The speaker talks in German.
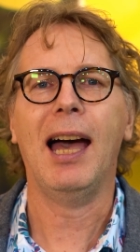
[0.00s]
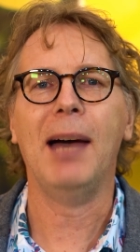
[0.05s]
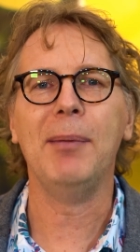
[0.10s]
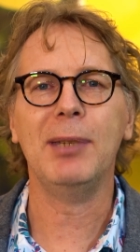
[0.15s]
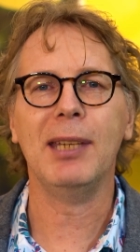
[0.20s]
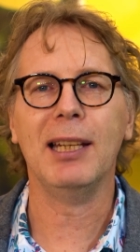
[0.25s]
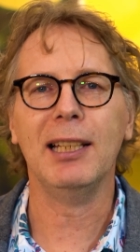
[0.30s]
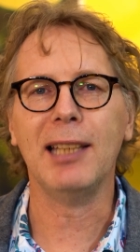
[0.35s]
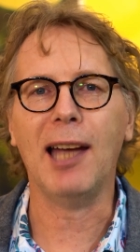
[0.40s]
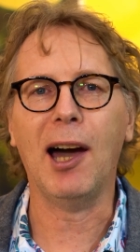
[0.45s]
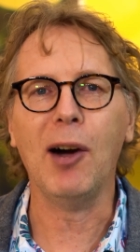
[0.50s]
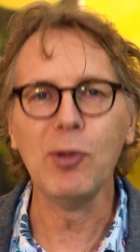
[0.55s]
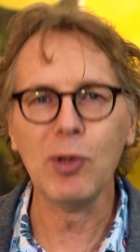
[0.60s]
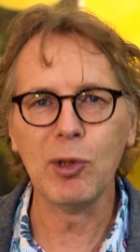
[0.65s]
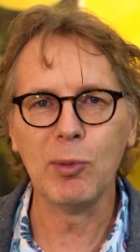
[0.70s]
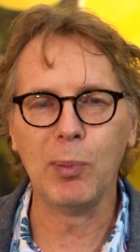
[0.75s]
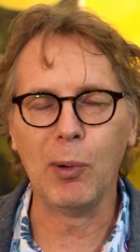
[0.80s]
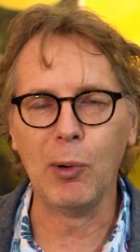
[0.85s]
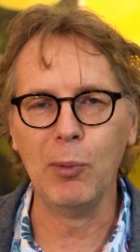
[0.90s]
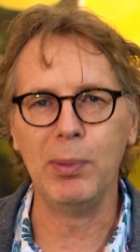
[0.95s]
habe ich halt
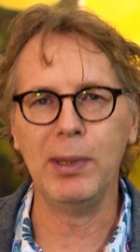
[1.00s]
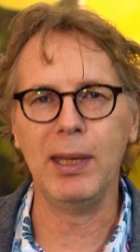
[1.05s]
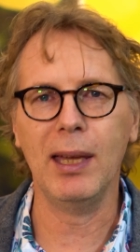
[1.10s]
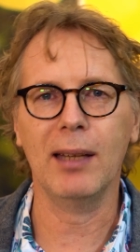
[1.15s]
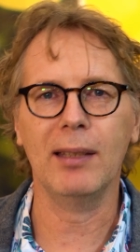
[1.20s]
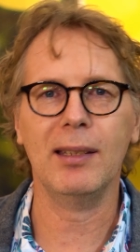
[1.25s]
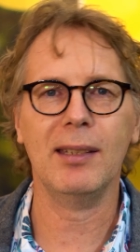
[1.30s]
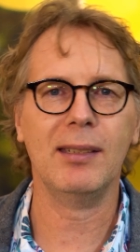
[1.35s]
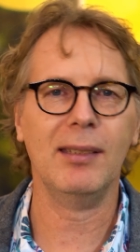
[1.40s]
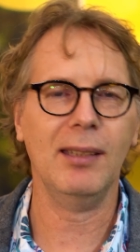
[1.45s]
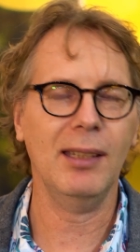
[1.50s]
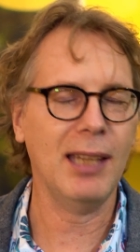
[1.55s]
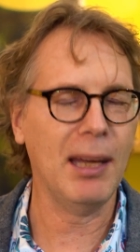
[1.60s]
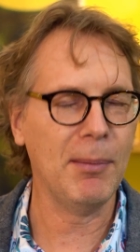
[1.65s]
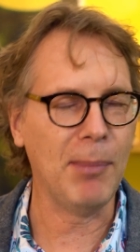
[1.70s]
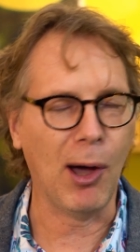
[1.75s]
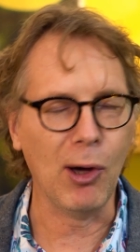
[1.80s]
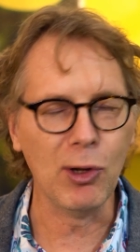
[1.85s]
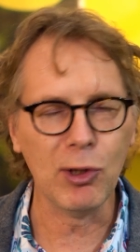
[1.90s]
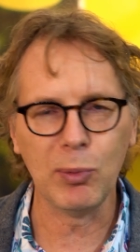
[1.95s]
ausprobiert. ich
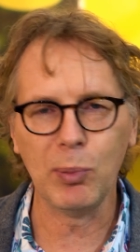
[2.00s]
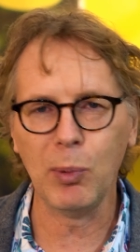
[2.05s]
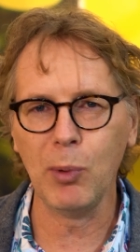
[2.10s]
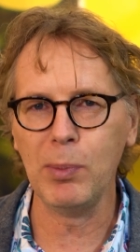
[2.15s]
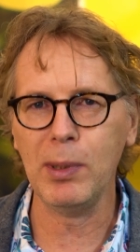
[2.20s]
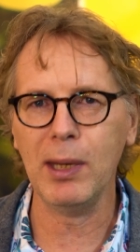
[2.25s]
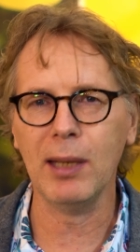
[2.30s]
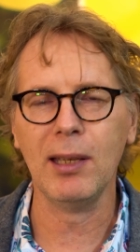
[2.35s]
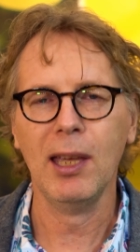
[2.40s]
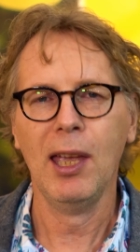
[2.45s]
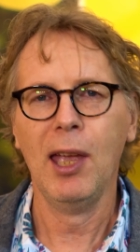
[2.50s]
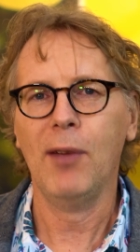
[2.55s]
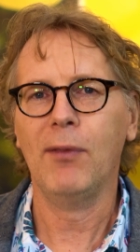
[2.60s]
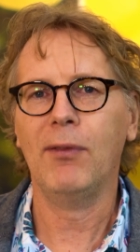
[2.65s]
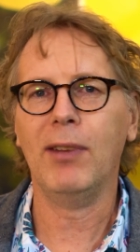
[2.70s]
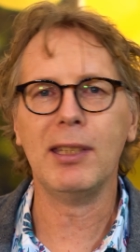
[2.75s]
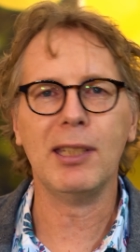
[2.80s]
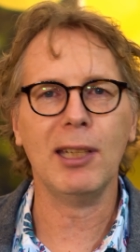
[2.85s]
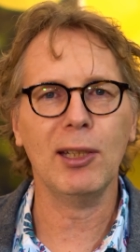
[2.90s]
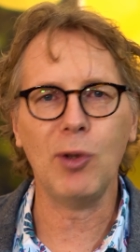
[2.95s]
habe ausprobiert,
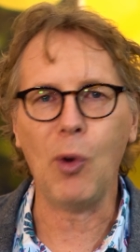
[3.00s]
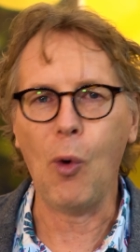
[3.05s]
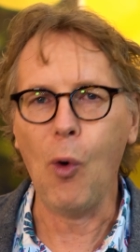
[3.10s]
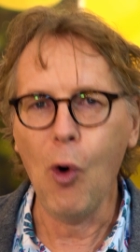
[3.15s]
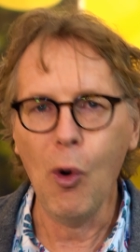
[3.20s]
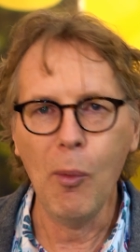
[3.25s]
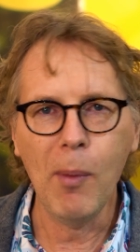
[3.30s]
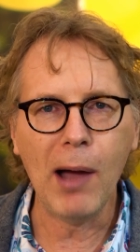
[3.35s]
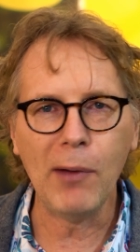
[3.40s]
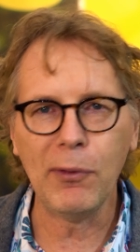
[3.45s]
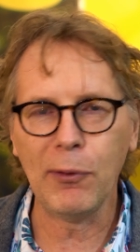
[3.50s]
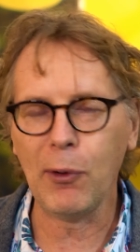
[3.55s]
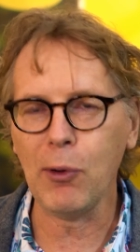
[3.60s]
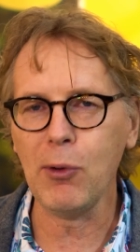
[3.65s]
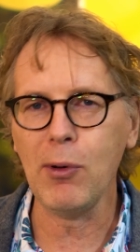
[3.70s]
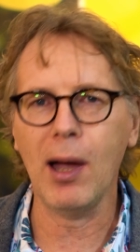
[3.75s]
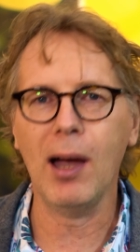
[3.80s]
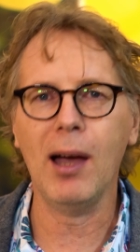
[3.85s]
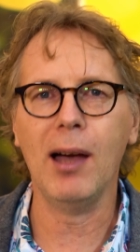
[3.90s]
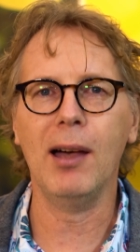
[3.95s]
was hat Oma
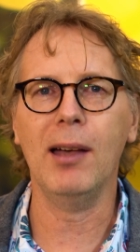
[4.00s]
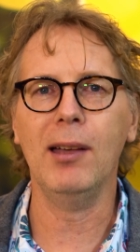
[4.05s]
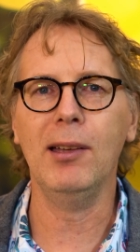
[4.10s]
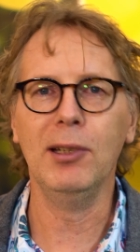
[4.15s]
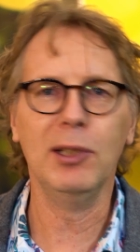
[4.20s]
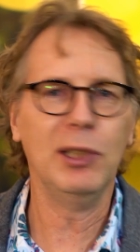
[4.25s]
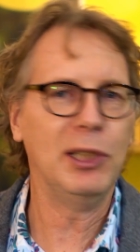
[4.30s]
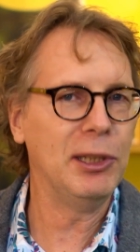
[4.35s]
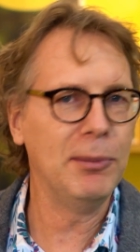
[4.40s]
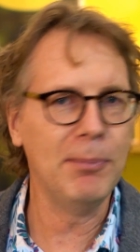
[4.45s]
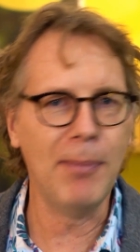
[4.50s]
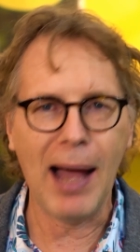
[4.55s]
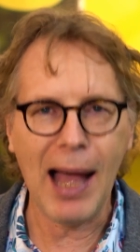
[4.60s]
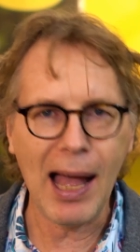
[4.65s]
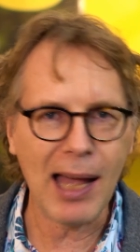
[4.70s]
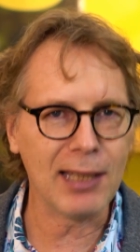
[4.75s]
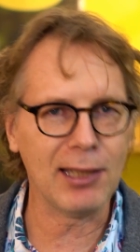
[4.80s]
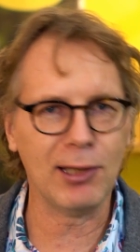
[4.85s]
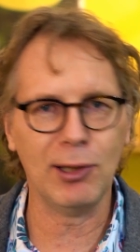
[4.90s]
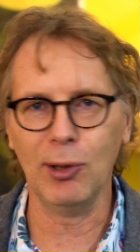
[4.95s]
früher äh,
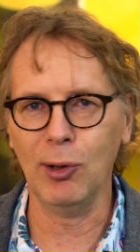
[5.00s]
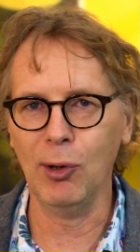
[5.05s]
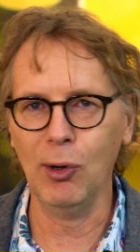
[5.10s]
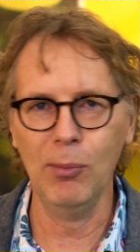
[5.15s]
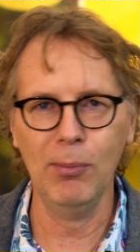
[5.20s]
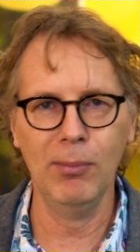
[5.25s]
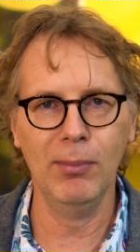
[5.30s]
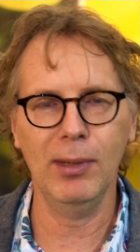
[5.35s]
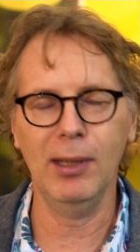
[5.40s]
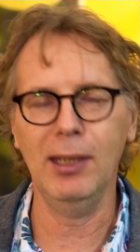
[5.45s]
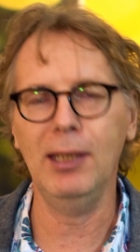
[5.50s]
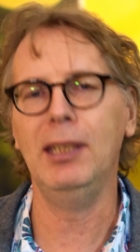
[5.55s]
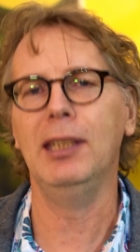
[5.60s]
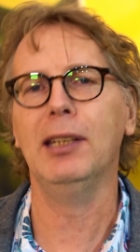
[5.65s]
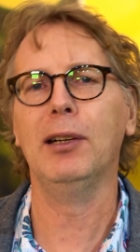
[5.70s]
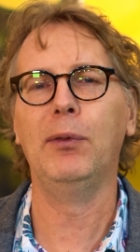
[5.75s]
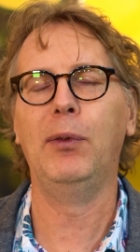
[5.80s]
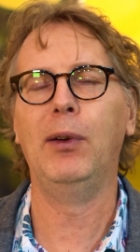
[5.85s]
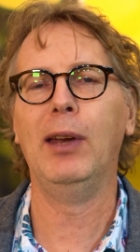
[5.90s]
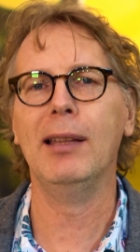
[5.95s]
gemacht, um
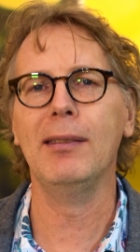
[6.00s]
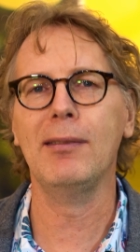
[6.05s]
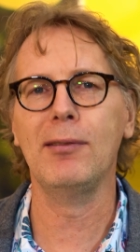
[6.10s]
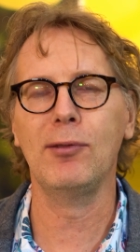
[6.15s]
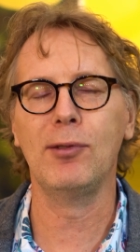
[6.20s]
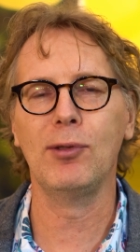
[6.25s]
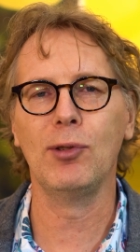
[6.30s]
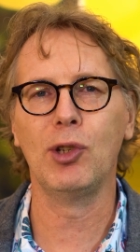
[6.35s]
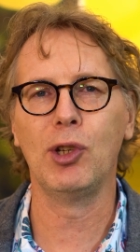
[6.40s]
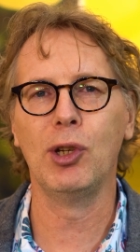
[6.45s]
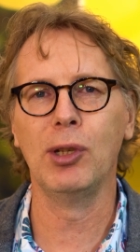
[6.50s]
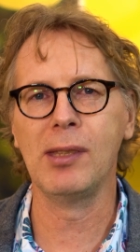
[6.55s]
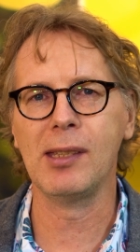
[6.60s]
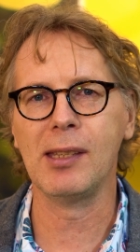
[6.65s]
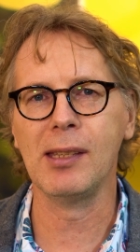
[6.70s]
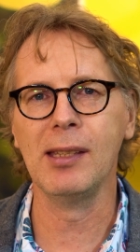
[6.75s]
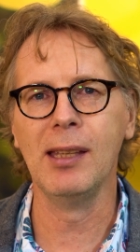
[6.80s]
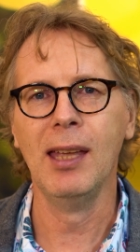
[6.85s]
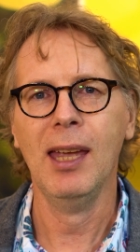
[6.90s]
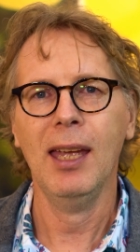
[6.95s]
ihre Pflanzen zu
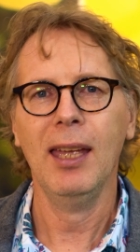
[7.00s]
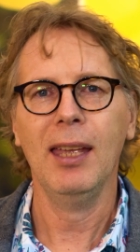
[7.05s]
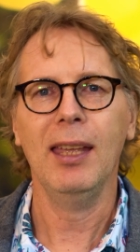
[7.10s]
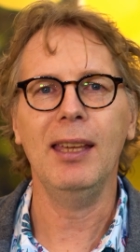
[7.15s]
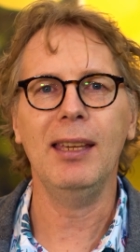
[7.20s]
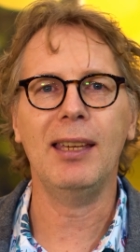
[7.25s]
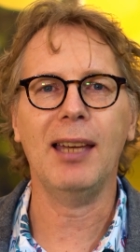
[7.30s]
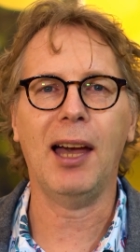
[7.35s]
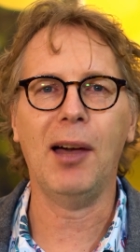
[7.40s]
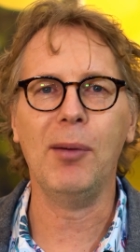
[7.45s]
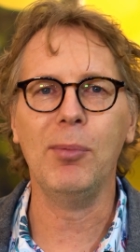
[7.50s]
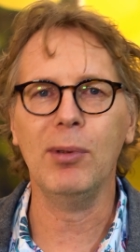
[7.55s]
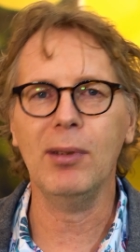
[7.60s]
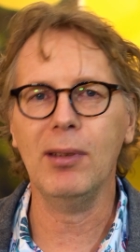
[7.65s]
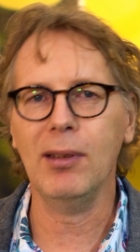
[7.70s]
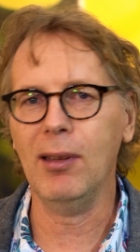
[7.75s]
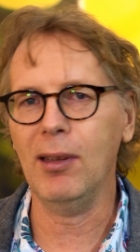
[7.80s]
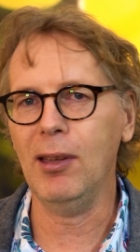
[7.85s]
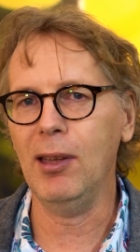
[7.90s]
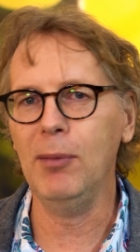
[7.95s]
schützen. Ich
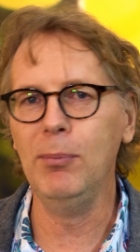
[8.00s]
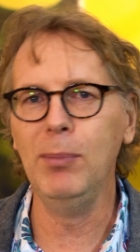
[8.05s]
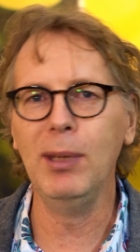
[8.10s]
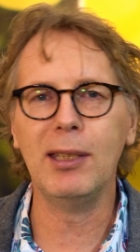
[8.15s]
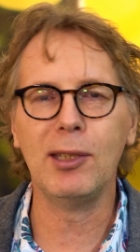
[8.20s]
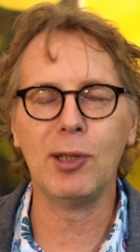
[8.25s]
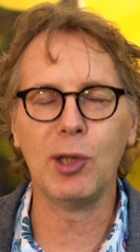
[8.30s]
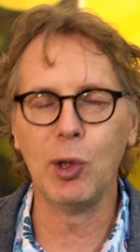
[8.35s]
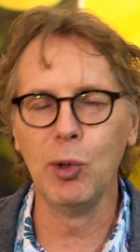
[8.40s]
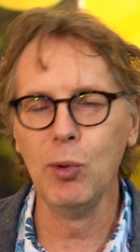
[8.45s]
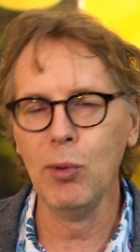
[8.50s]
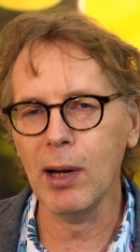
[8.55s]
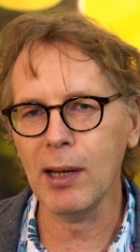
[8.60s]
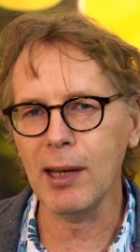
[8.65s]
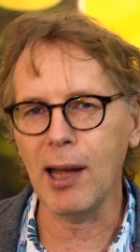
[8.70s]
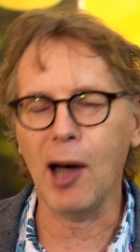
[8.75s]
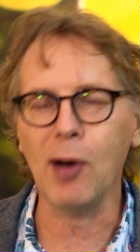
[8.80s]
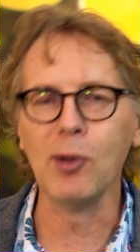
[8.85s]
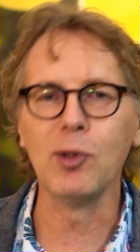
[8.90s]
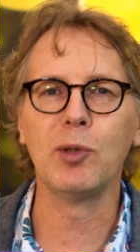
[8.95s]
habe äh,
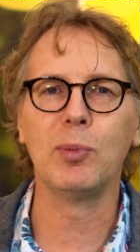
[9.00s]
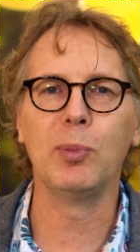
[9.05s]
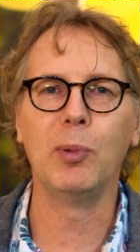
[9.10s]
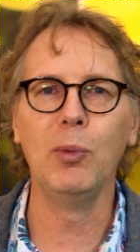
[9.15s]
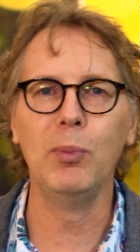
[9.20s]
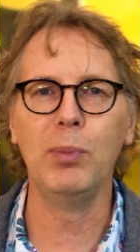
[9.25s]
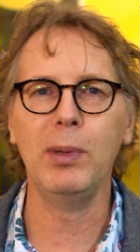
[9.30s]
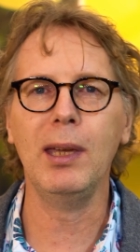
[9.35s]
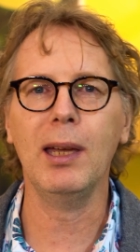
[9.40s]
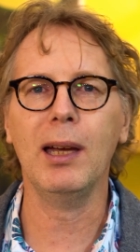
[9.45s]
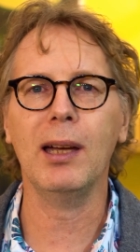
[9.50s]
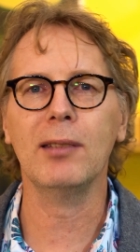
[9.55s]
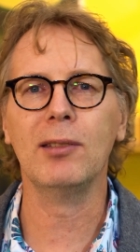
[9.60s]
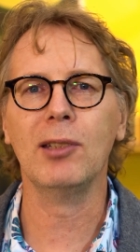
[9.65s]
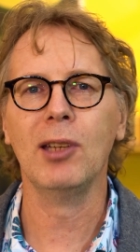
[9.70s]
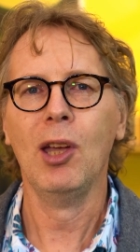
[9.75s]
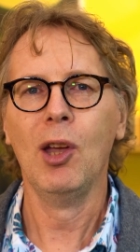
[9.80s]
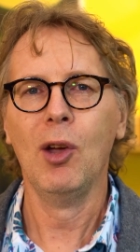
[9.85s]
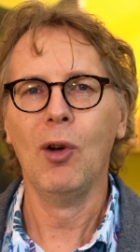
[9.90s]
Mixturen ausprobiert